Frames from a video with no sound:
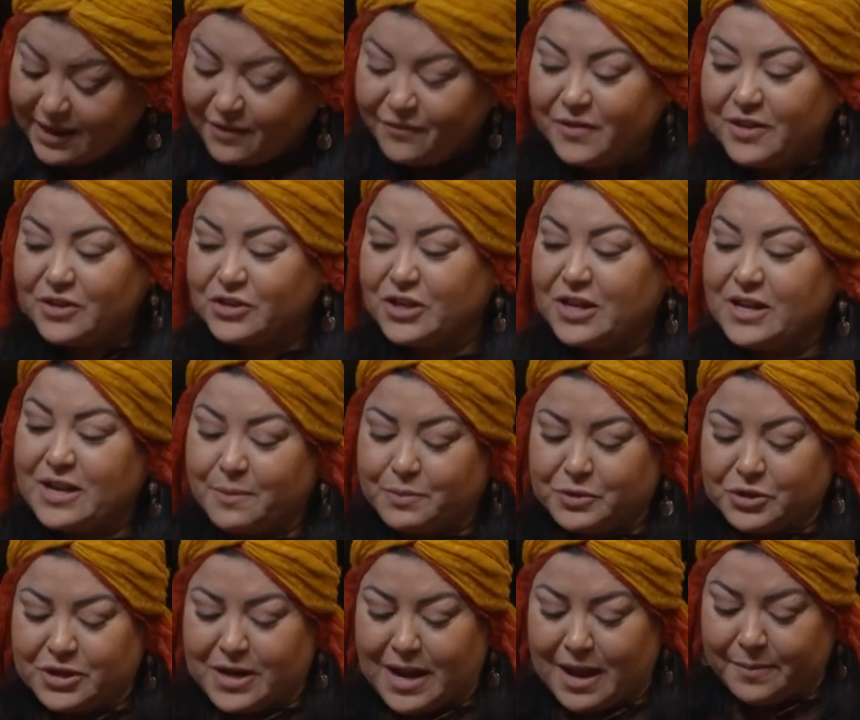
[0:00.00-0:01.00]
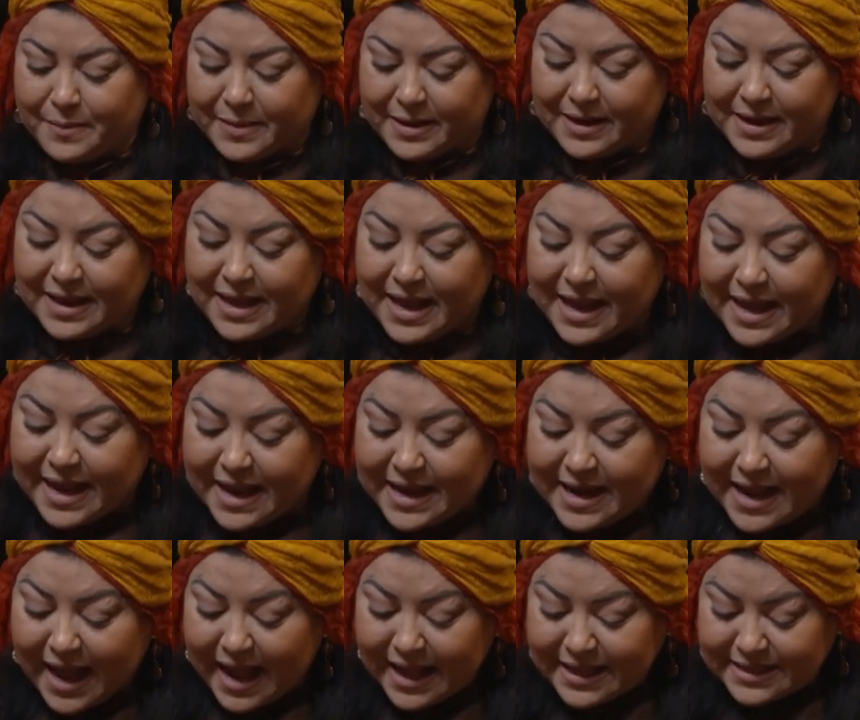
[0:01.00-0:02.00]
كيفاش انا باش نعمل
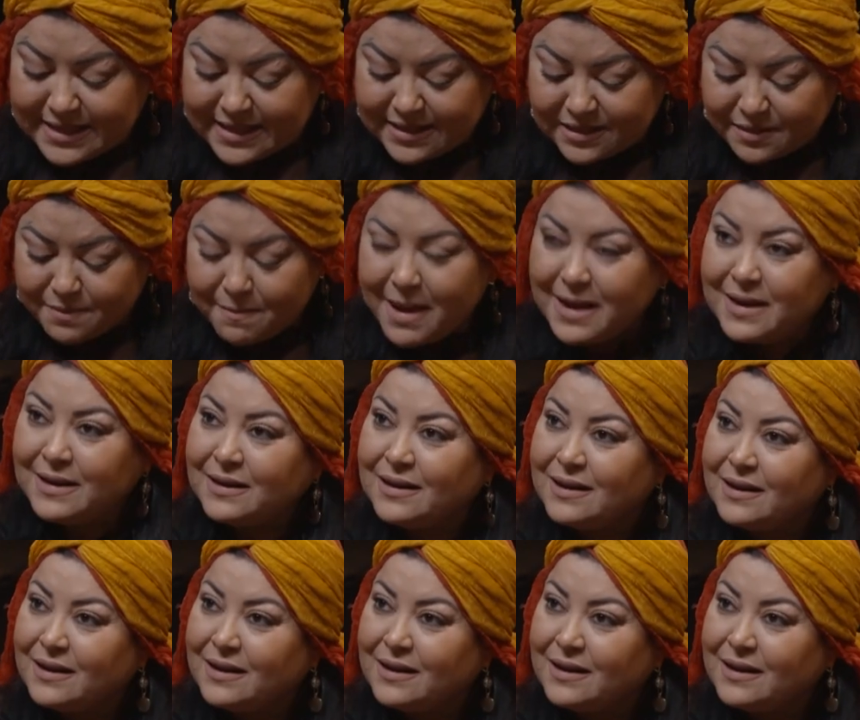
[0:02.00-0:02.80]
هنا عندي سمن